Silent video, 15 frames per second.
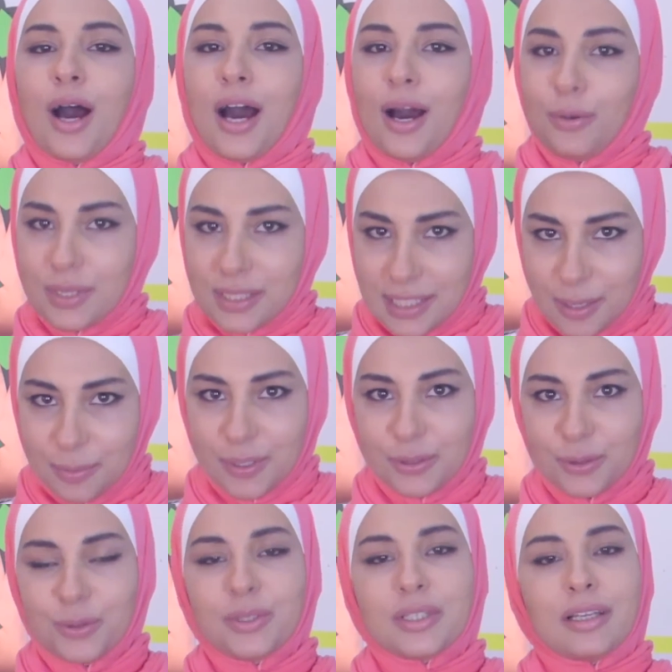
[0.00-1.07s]
أو ازاي
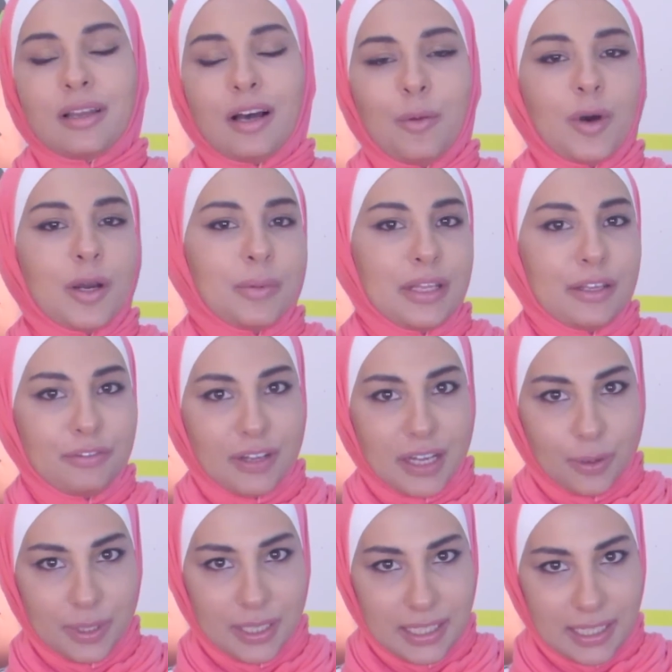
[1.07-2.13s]
برضو القمر بيلف
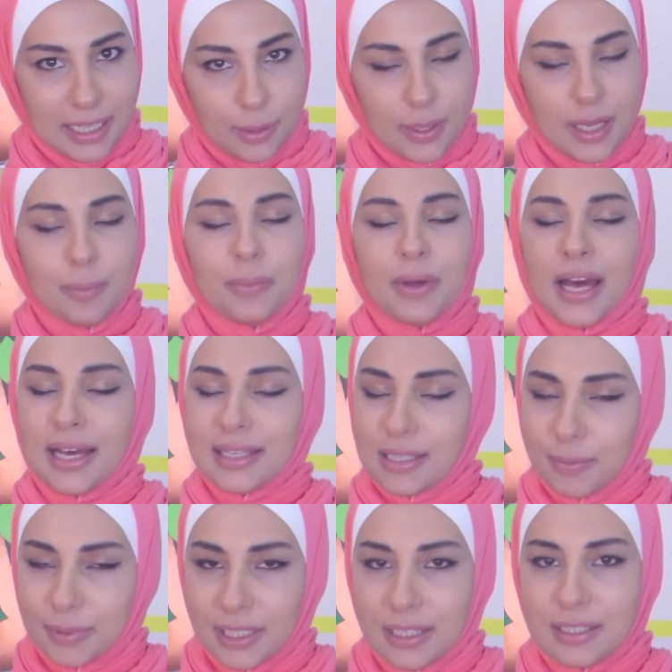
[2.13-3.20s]
حوالين الكوكب
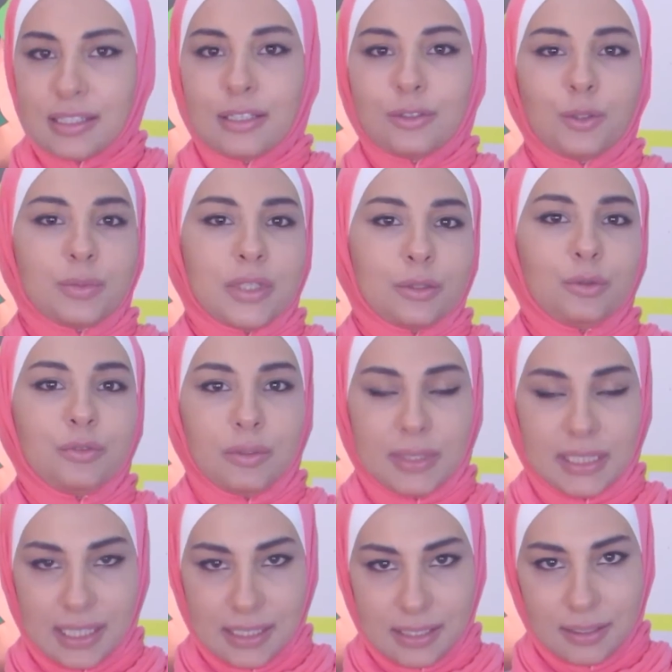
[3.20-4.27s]
حسب الدرس اللي انتم بتاخدوه في
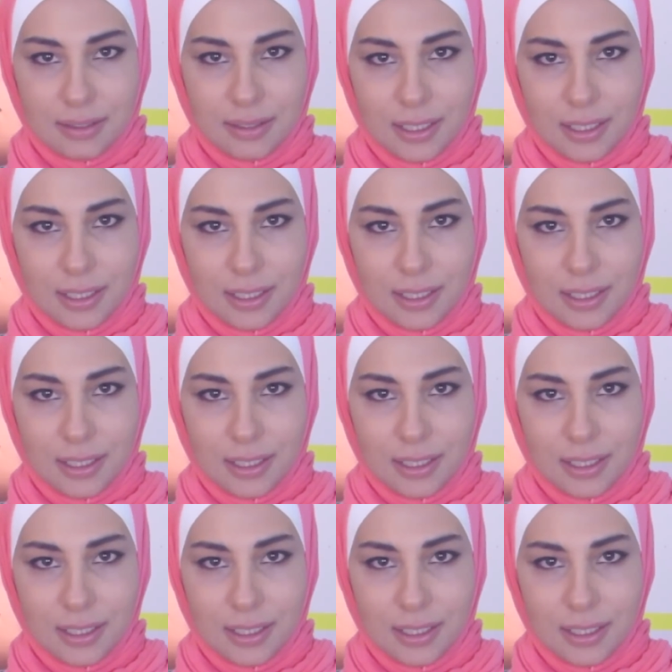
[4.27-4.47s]
المدرسة